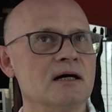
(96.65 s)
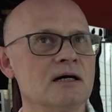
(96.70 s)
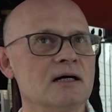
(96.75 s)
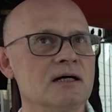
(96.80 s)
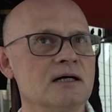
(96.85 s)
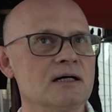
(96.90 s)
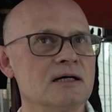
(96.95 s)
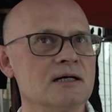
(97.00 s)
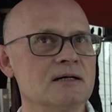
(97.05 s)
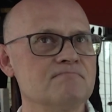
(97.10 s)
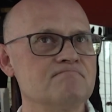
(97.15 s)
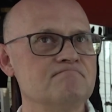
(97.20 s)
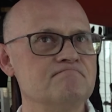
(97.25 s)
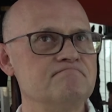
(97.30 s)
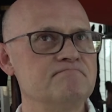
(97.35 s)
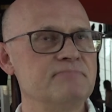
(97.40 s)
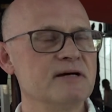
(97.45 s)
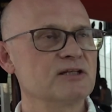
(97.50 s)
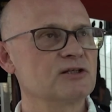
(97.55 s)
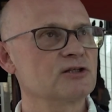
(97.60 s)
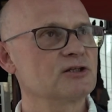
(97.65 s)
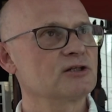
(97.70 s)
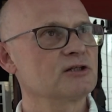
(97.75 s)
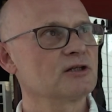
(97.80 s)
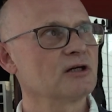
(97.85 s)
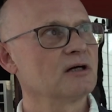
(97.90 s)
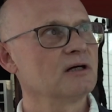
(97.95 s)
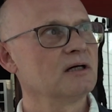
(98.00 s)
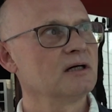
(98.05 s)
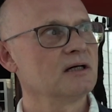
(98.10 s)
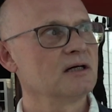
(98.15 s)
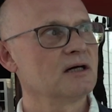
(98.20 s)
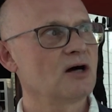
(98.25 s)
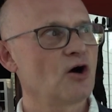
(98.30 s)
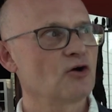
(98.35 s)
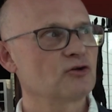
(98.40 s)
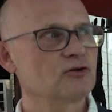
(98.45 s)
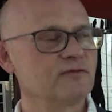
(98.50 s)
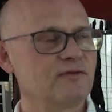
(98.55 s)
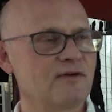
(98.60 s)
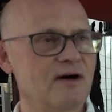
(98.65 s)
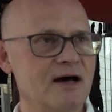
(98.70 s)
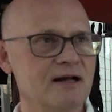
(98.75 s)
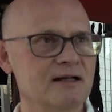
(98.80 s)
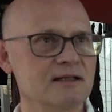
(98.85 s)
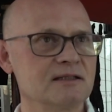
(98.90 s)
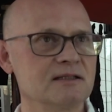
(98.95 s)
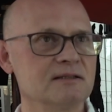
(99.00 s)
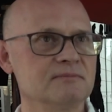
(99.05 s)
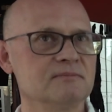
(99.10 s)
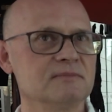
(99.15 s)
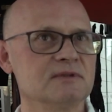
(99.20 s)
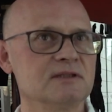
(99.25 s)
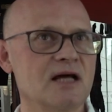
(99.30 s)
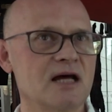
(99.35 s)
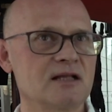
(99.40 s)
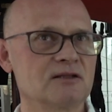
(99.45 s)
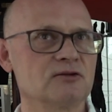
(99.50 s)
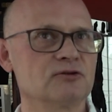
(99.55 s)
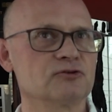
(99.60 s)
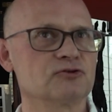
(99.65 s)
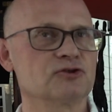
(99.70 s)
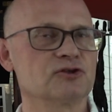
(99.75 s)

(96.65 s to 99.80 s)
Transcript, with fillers: E, być e, otwartym na to,